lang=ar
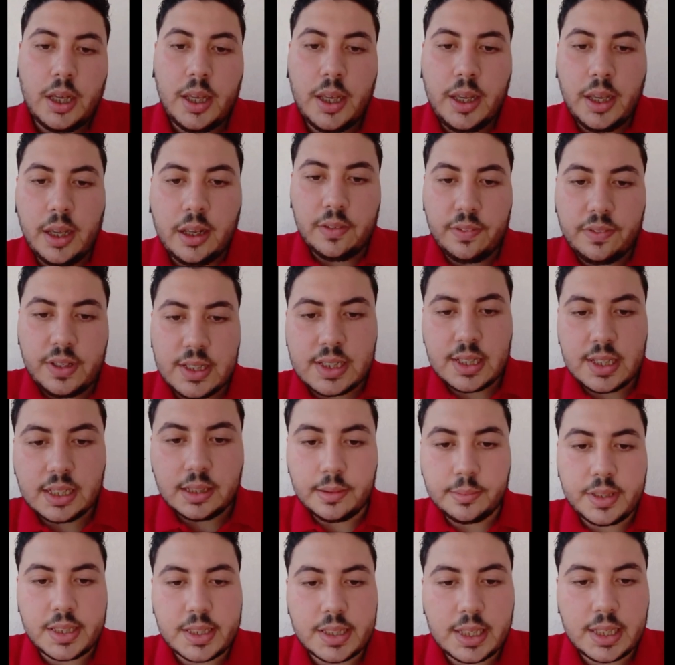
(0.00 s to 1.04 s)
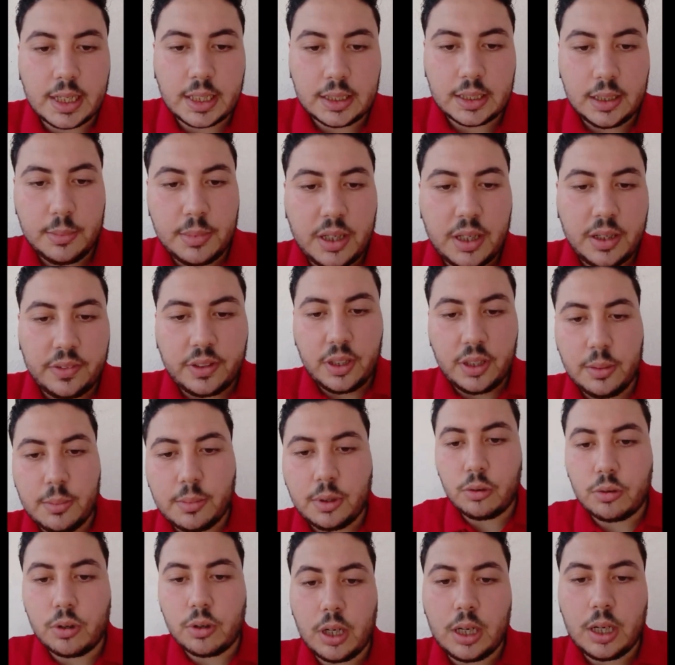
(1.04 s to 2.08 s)
ايه الفيزا اللي بتستخدمها في
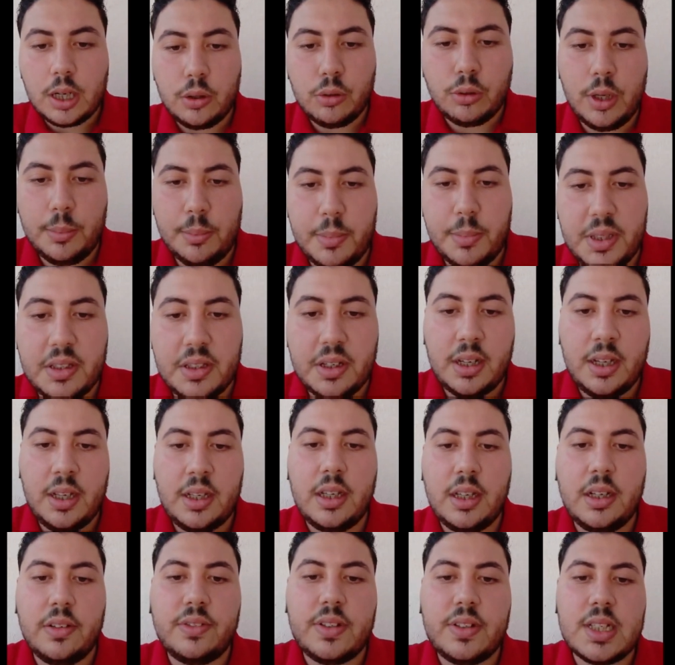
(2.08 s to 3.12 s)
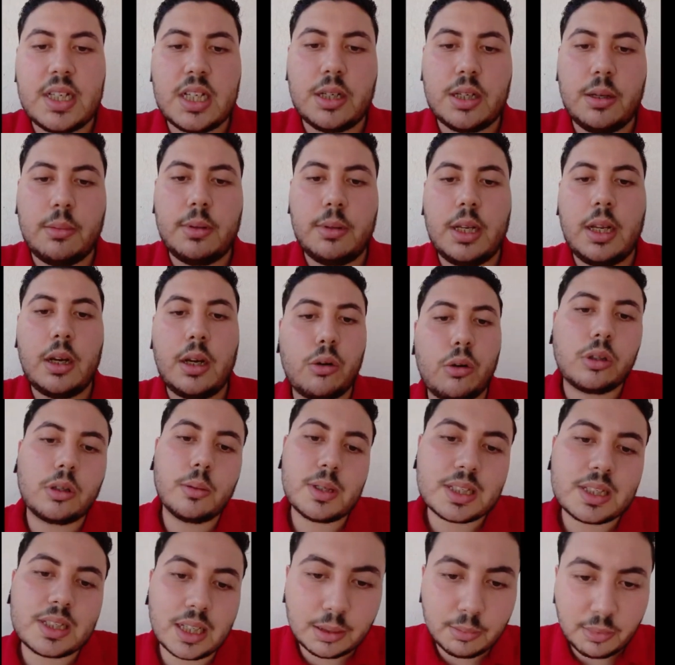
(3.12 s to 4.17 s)
موقع اولمب تريد الفيزا شباب اللي انا كنت
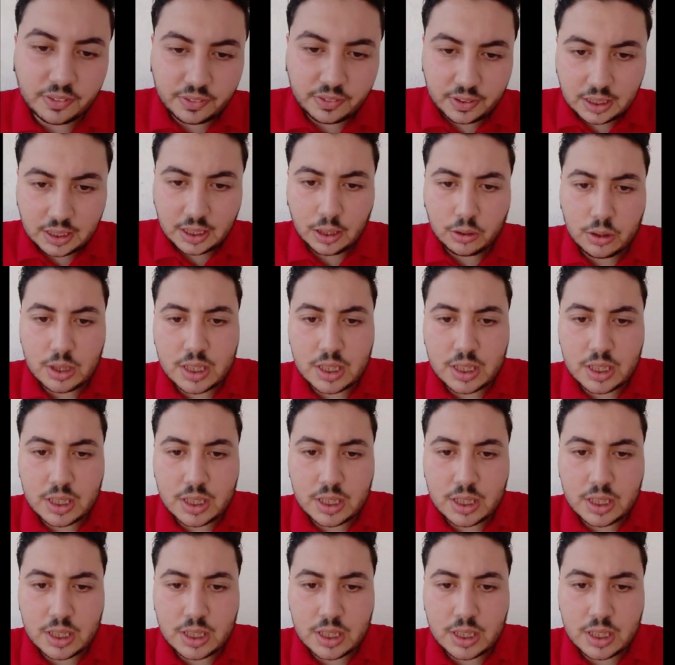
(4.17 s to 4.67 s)
بستخدمها في الايداع